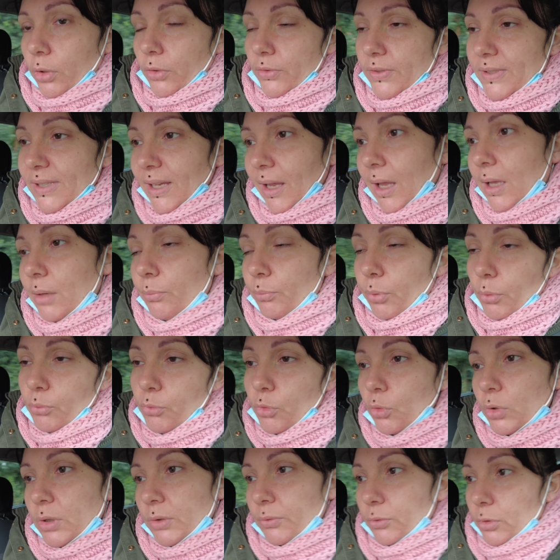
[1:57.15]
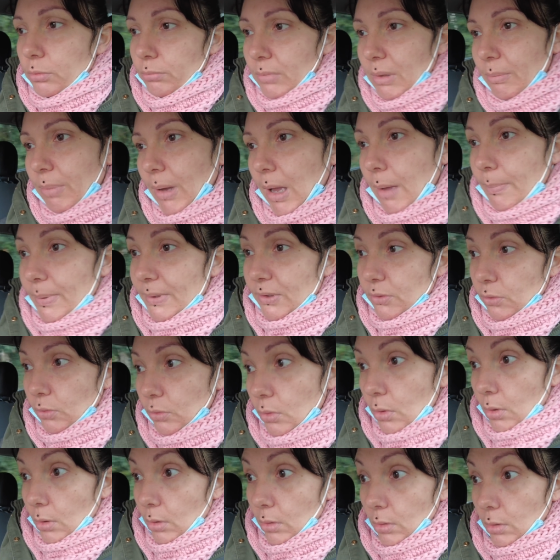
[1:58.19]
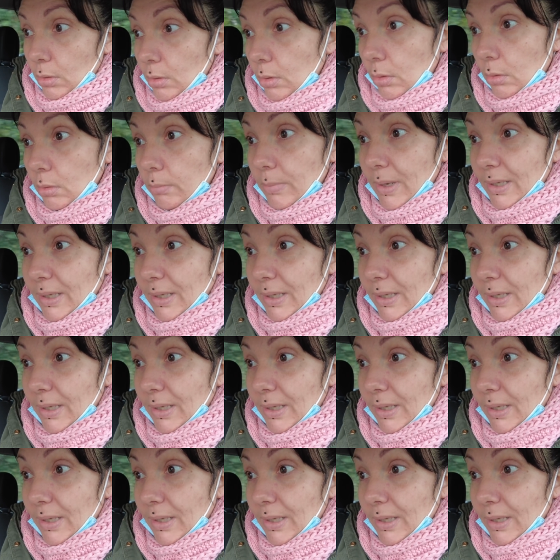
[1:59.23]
quand ça ira un peu mieux au niveau de mes bras parce que euh,